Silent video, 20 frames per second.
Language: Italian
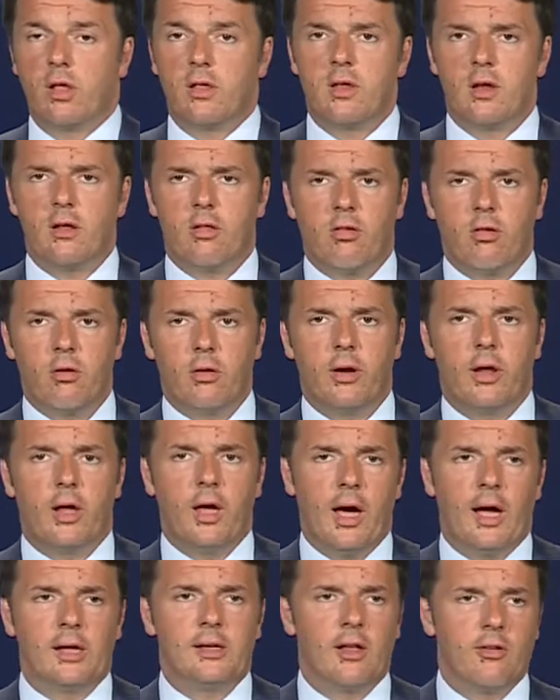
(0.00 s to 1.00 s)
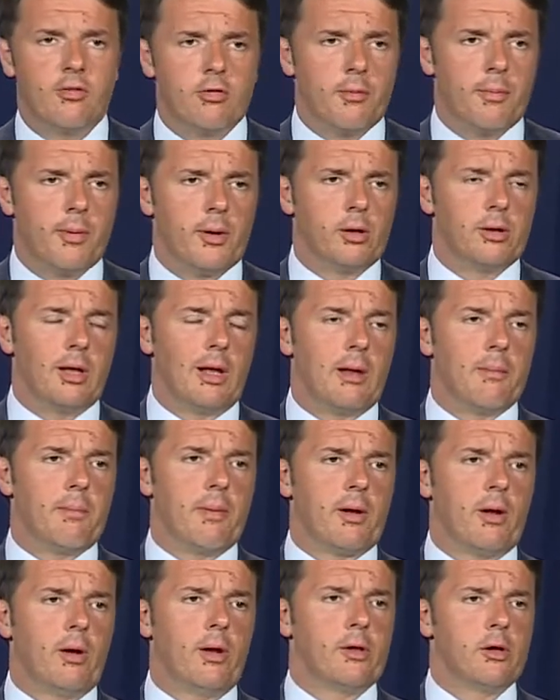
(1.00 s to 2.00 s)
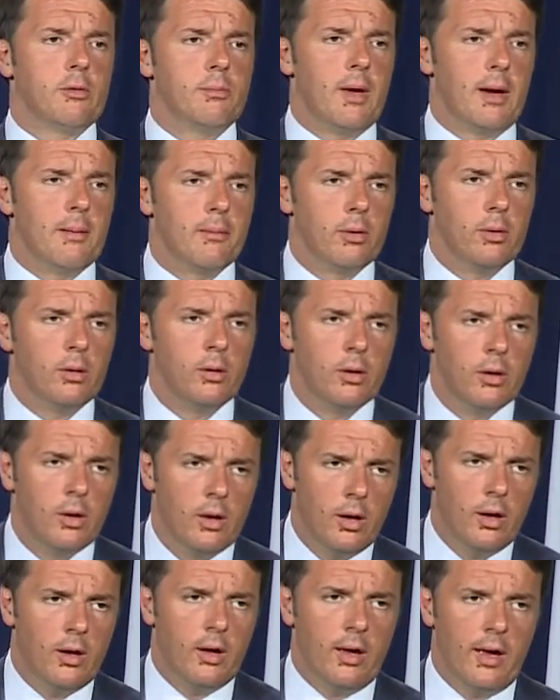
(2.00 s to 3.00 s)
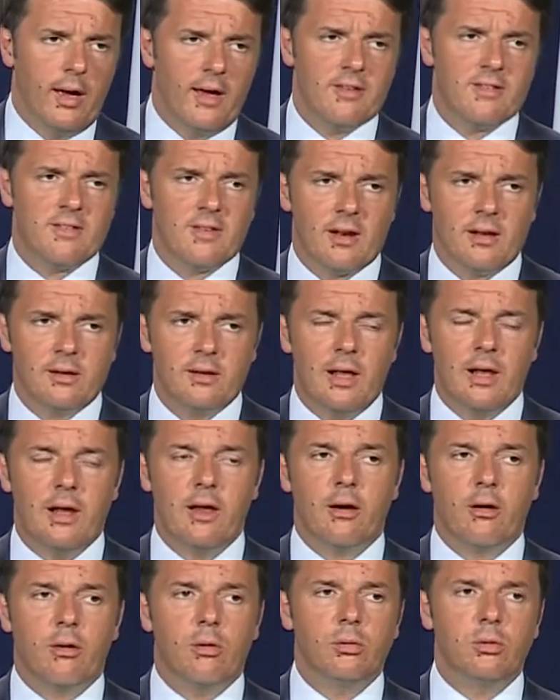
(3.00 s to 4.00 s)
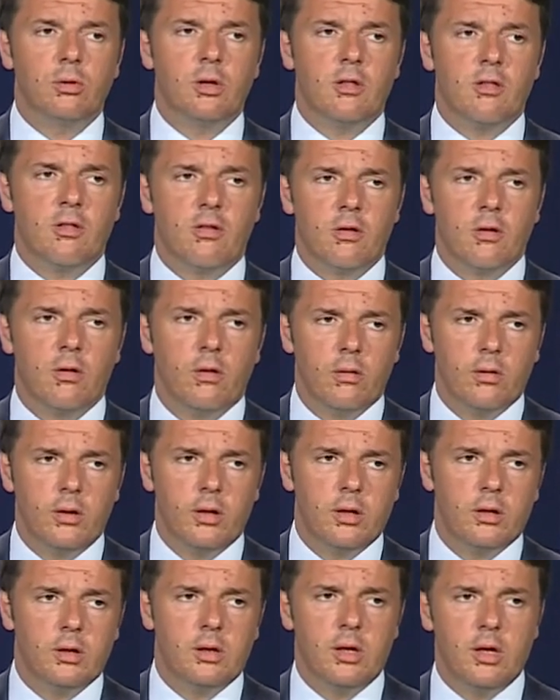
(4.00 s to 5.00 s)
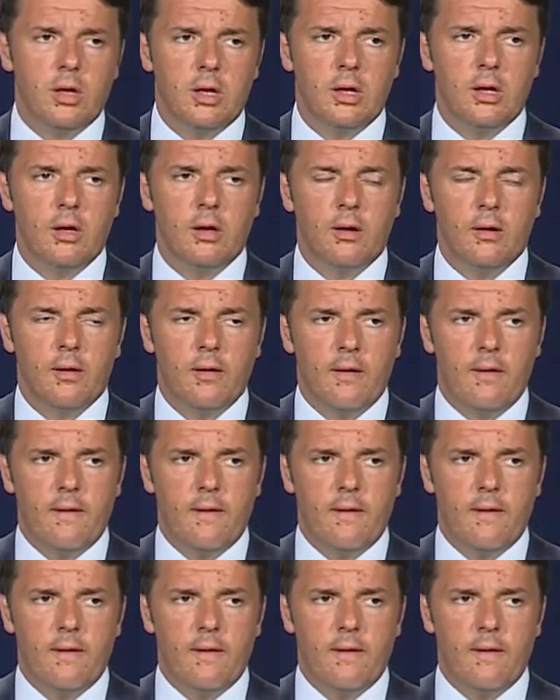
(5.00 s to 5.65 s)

direzione, adesso però dalle parole dobbiamo essere nelle condizioni di